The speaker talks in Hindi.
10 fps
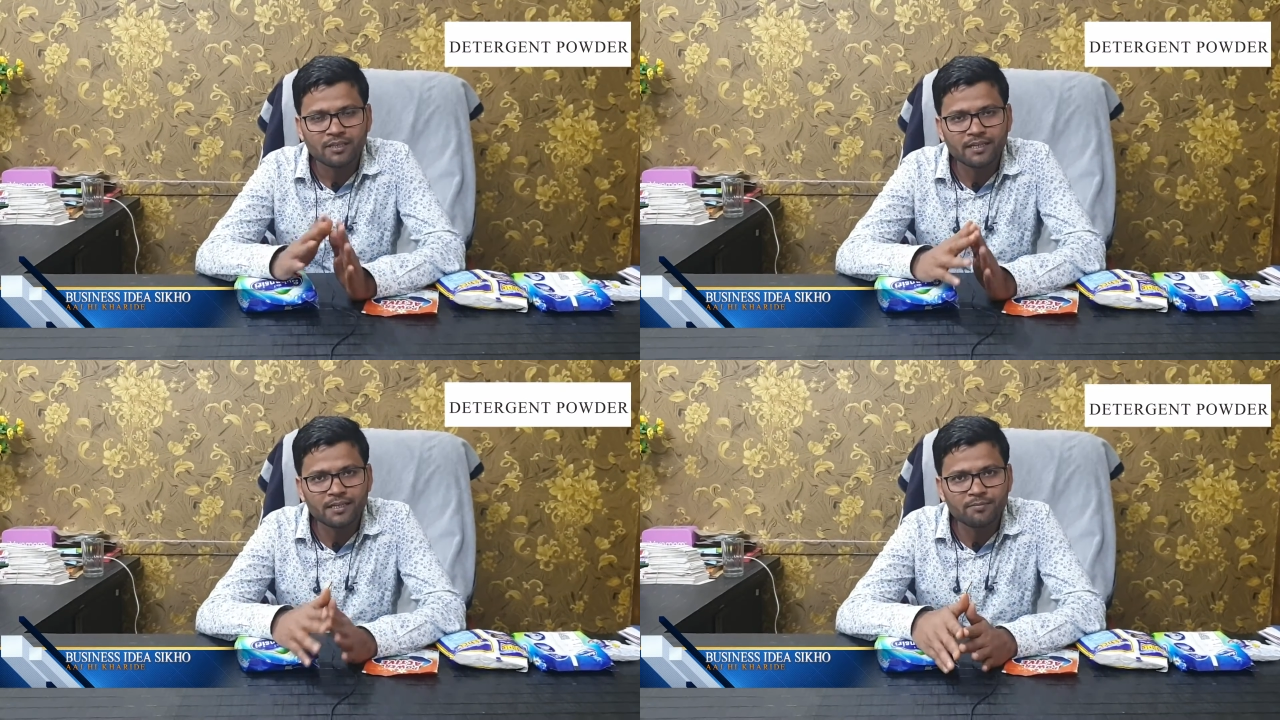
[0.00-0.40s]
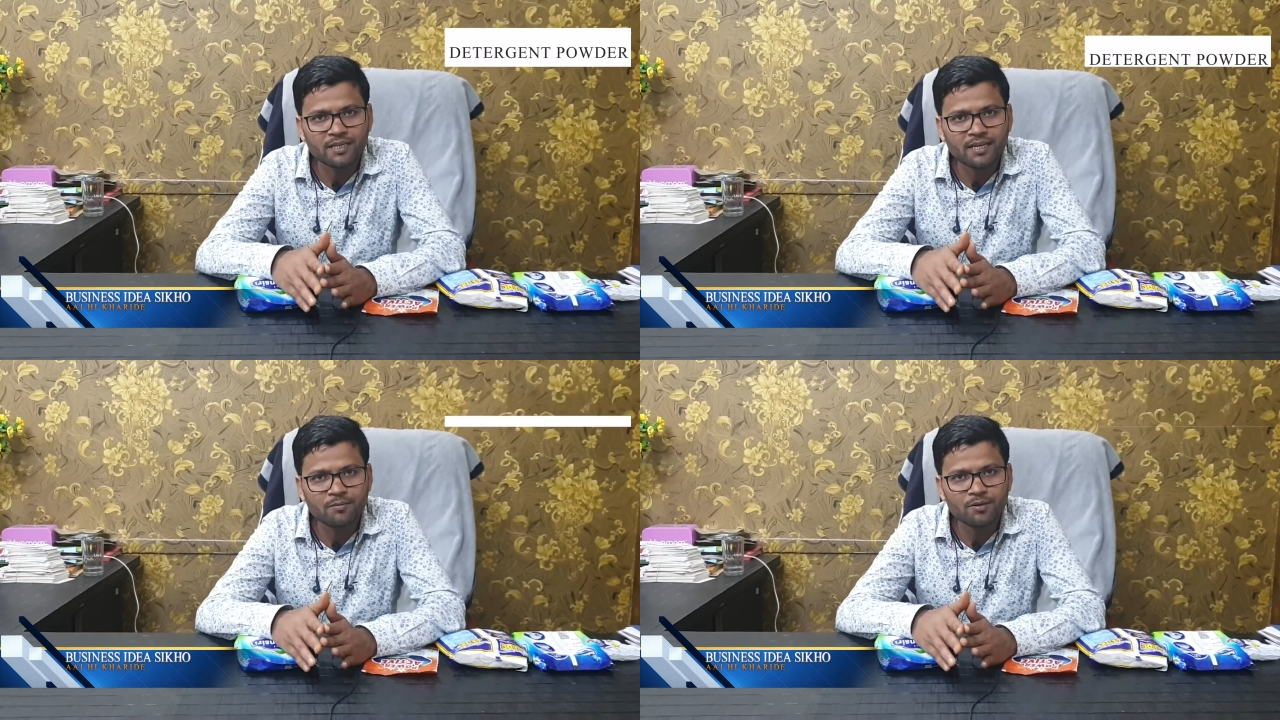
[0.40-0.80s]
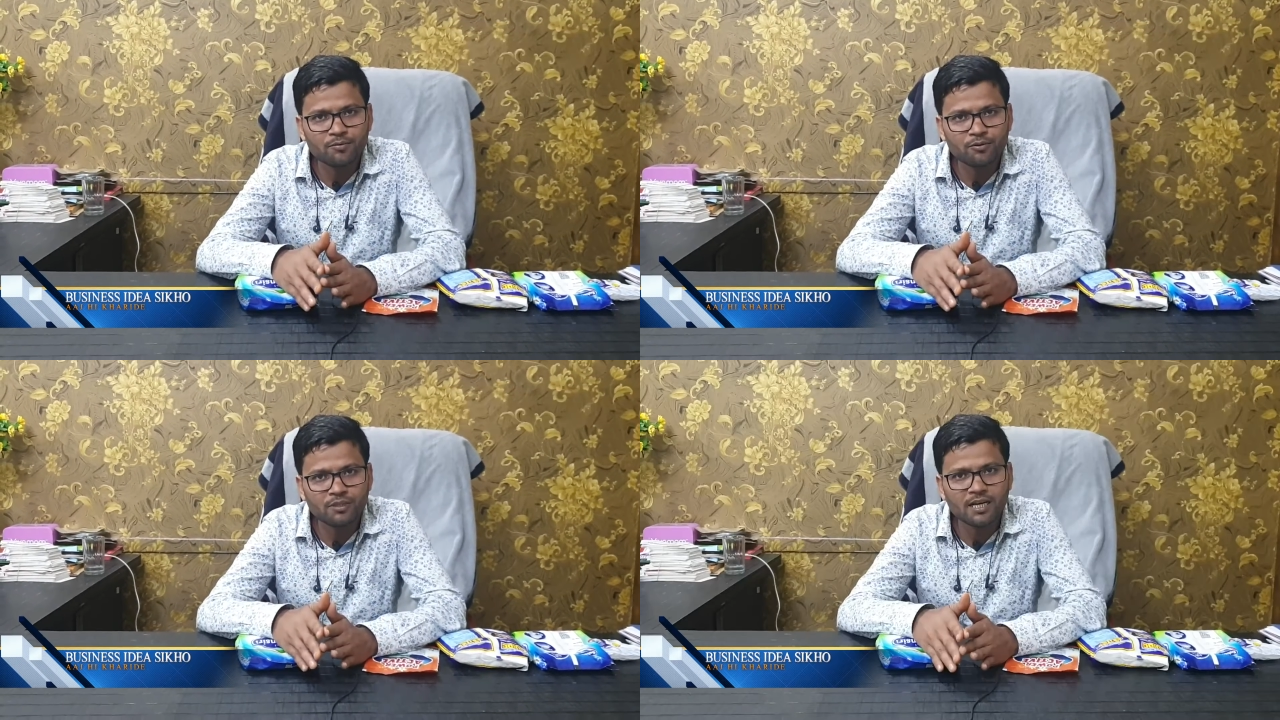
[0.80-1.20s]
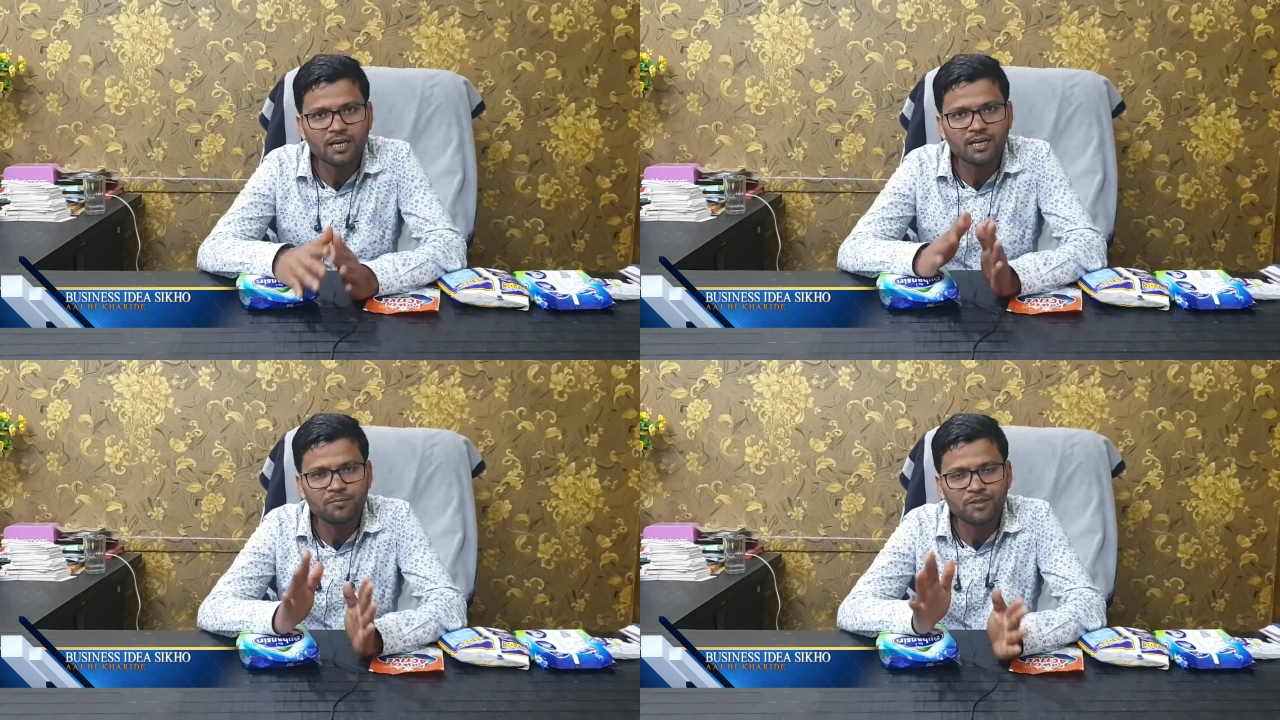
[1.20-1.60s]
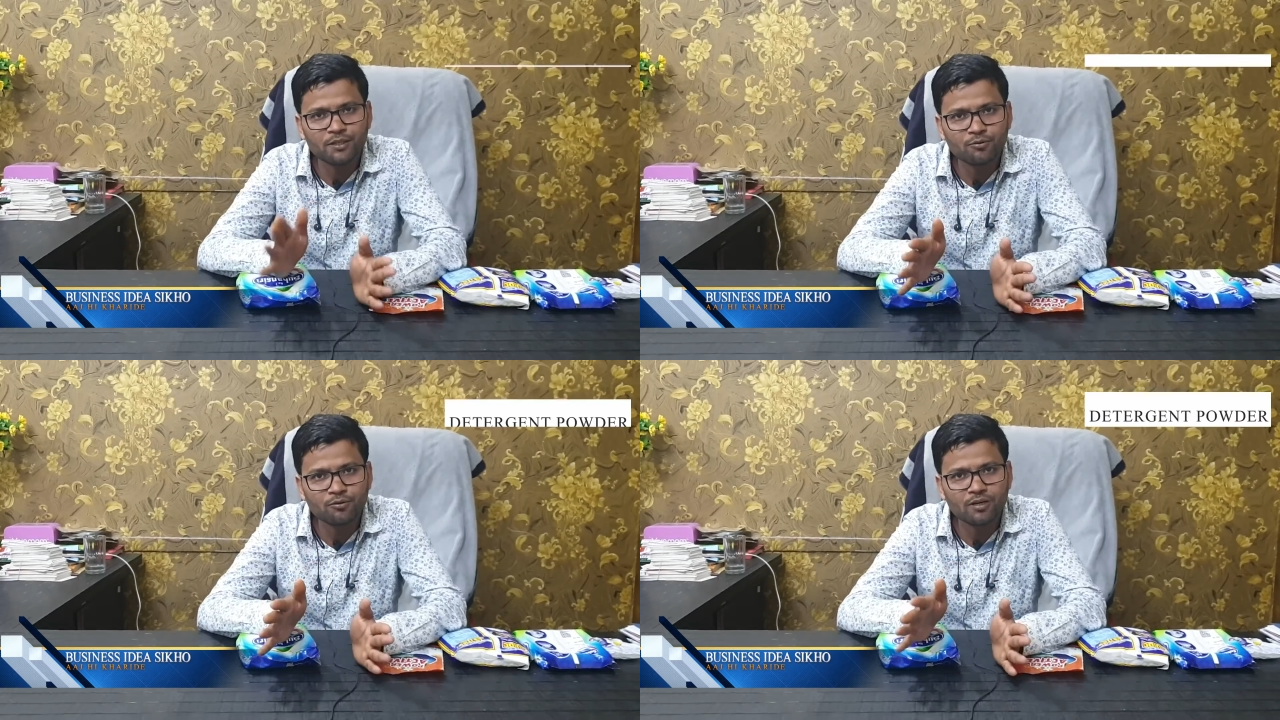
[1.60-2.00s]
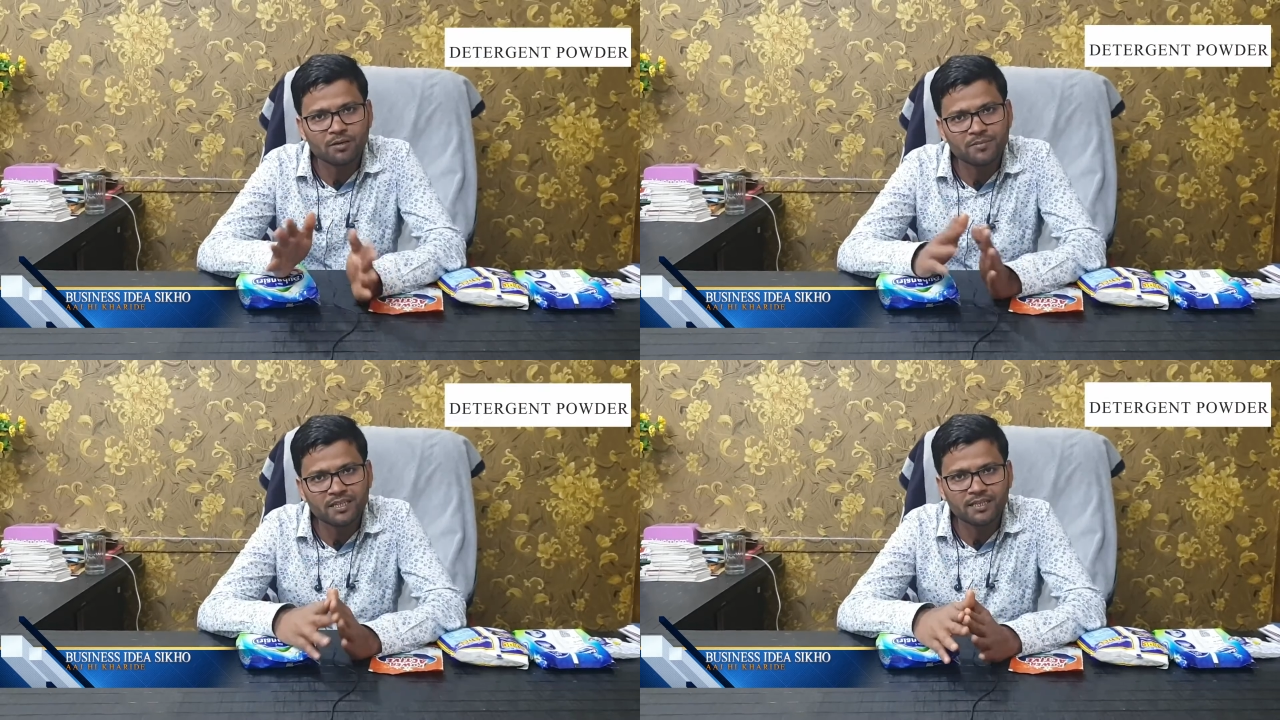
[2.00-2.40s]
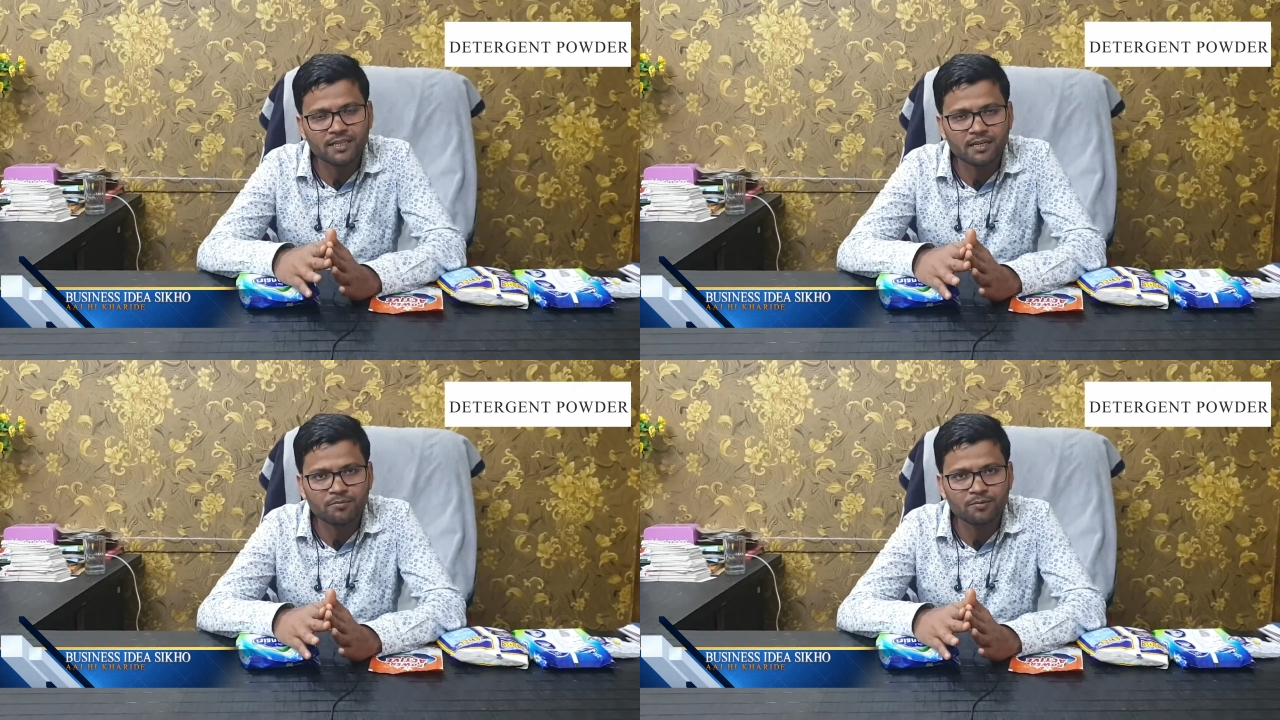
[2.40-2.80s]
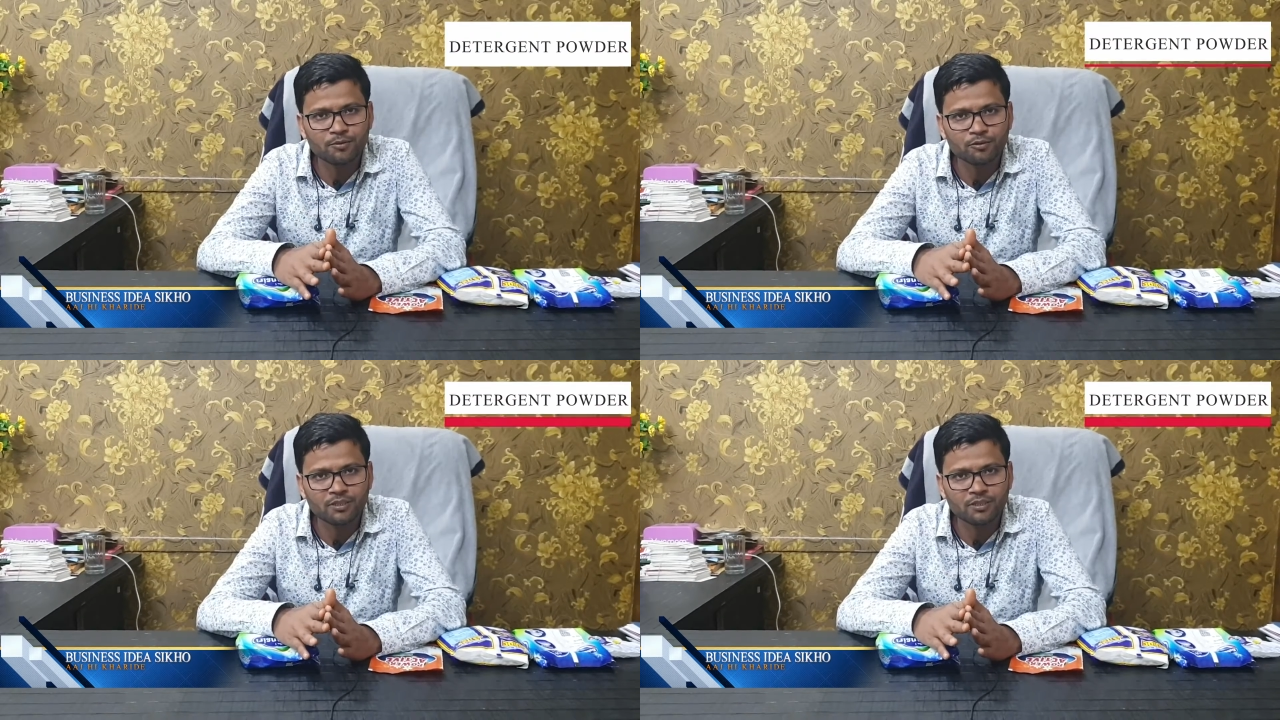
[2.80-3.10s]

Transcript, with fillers: गरीब के घर में भी होता है अमीर हो अमीर के घर में भी